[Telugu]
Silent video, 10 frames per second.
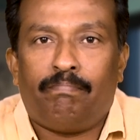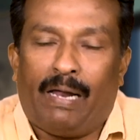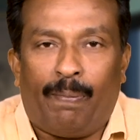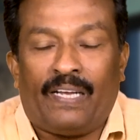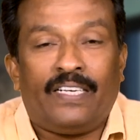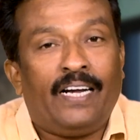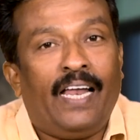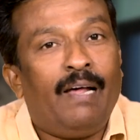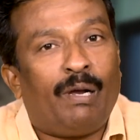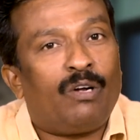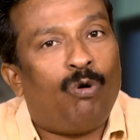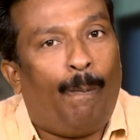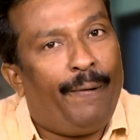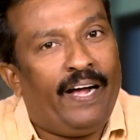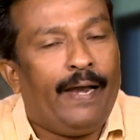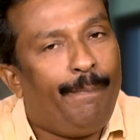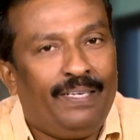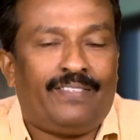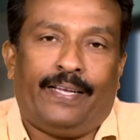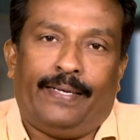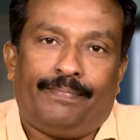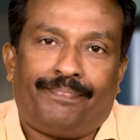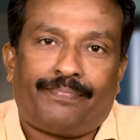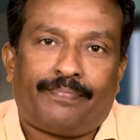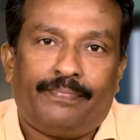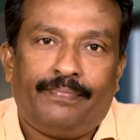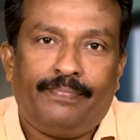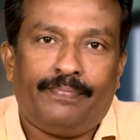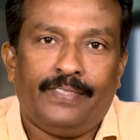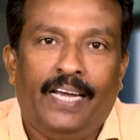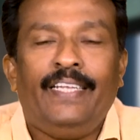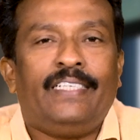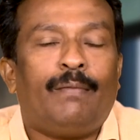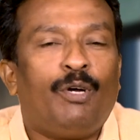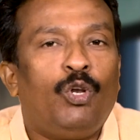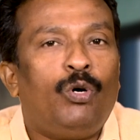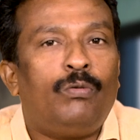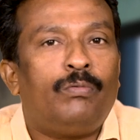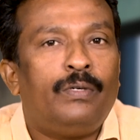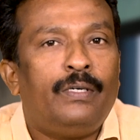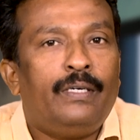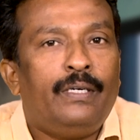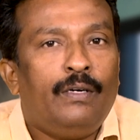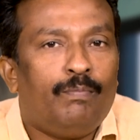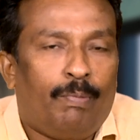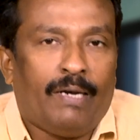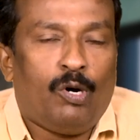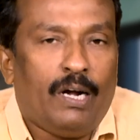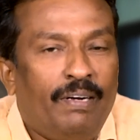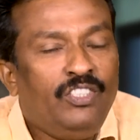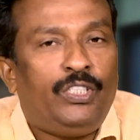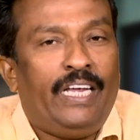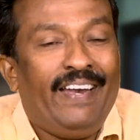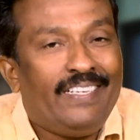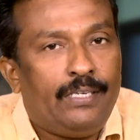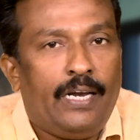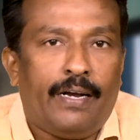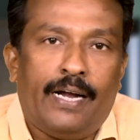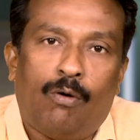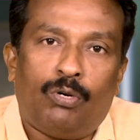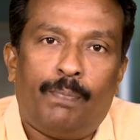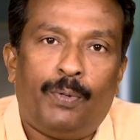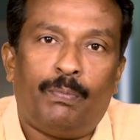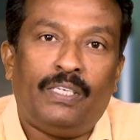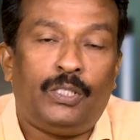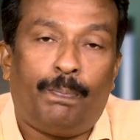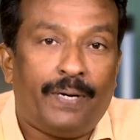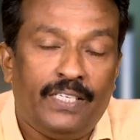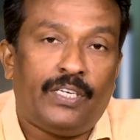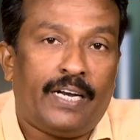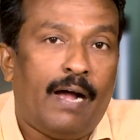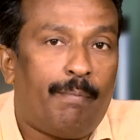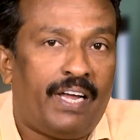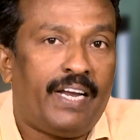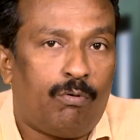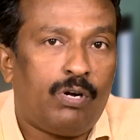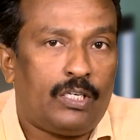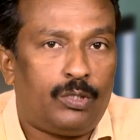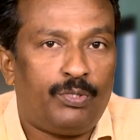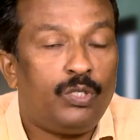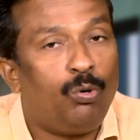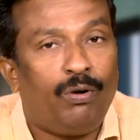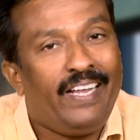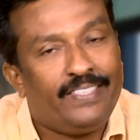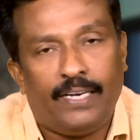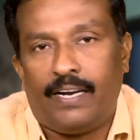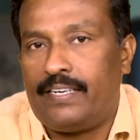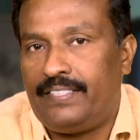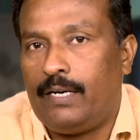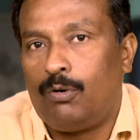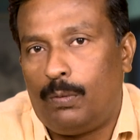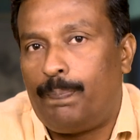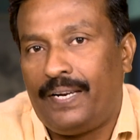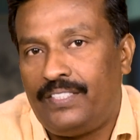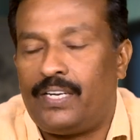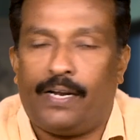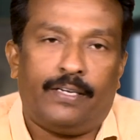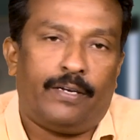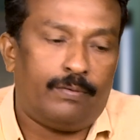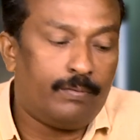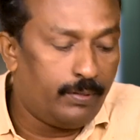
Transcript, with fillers: మన ప్రసంగాలే మనకు గొప్పగా అనిపిస్తాయి అదే సమయంలో మనం ఒక మంచి లిజనర్గా ఉన్నప్పుడు మంచి ప్రీచర్గా మారే అవకాశం ఉంది గుడ్ లిజనర్ ఈజ్ ఏ గుడ్ ప్రీచర్ అన్నారు